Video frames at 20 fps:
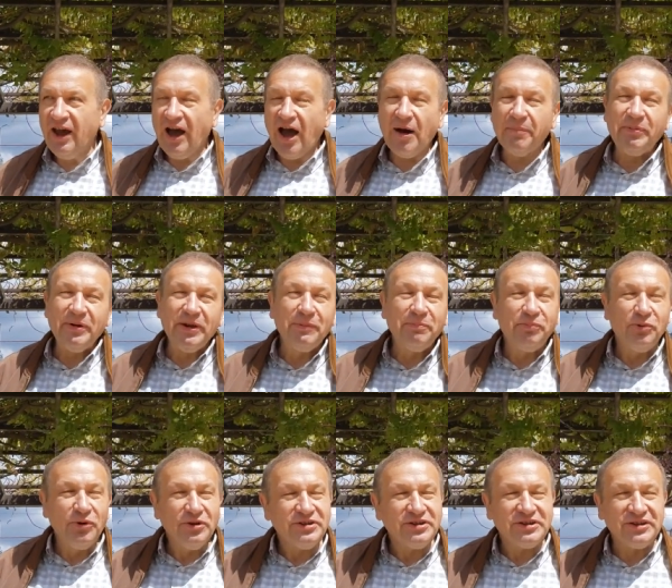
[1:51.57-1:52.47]
А
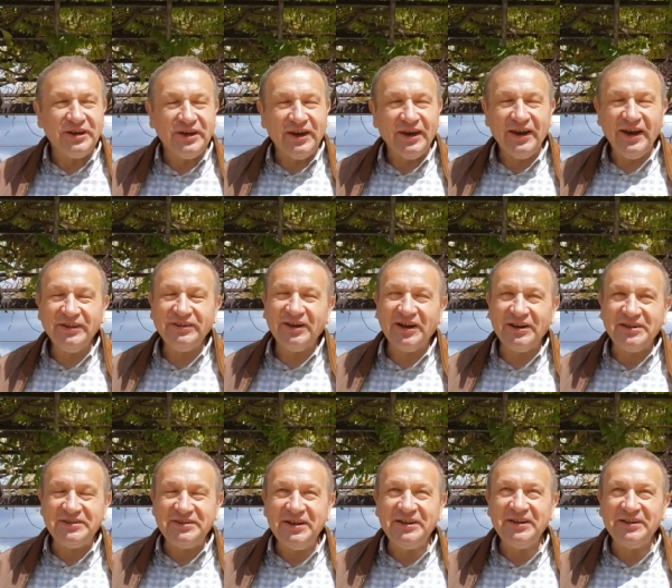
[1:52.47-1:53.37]
по-японски это
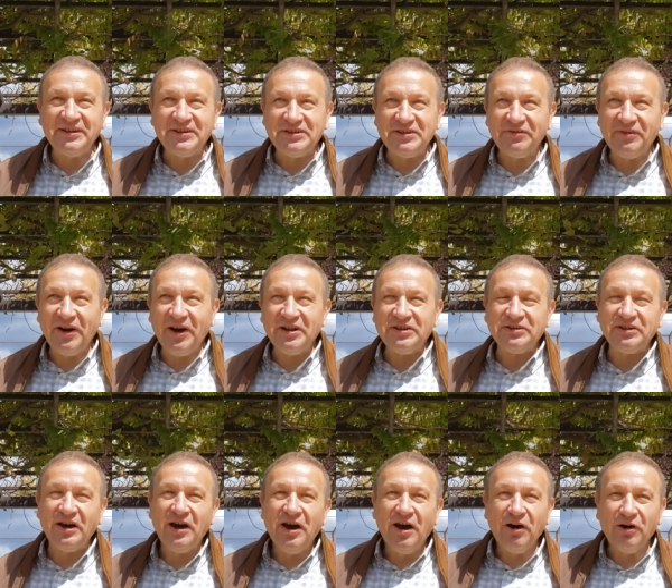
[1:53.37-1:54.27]
растение
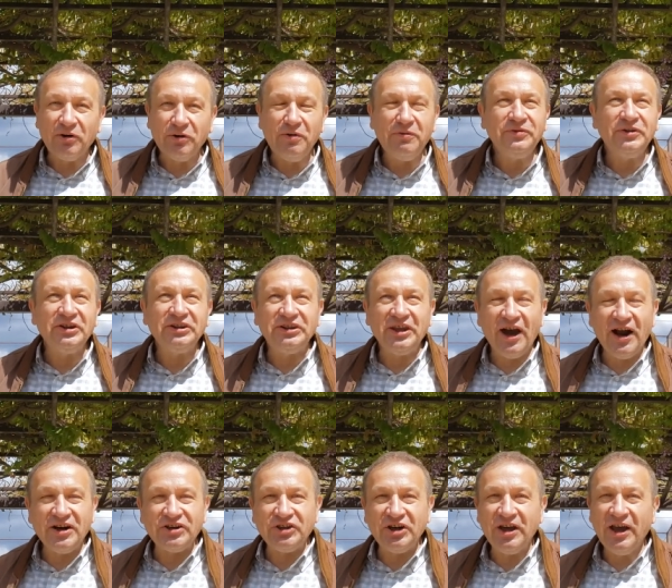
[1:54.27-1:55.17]
называется ровно
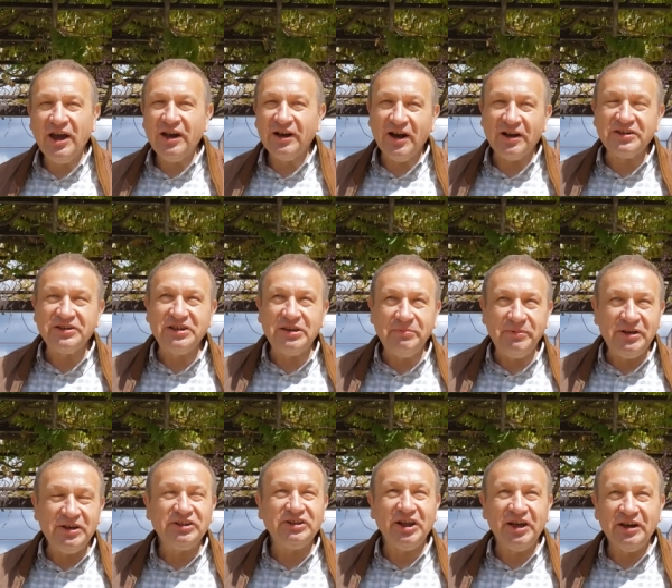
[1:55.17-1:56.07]
так же, как
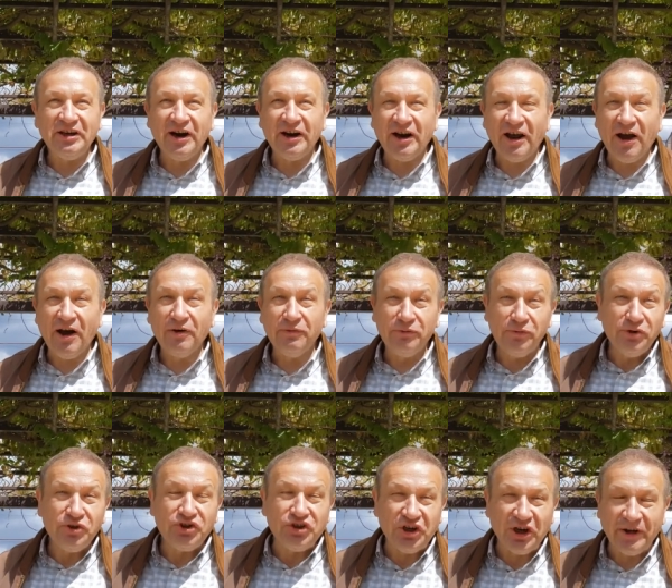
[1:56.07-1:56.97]
знаменитая гора
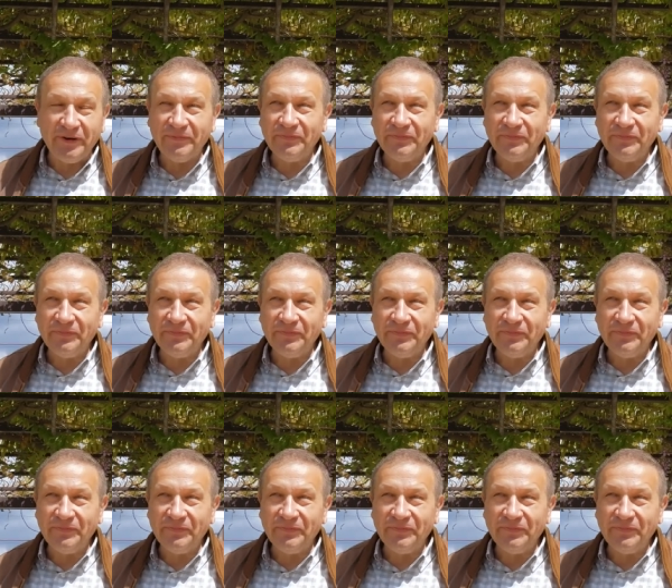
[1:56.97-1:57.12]
Фуджи.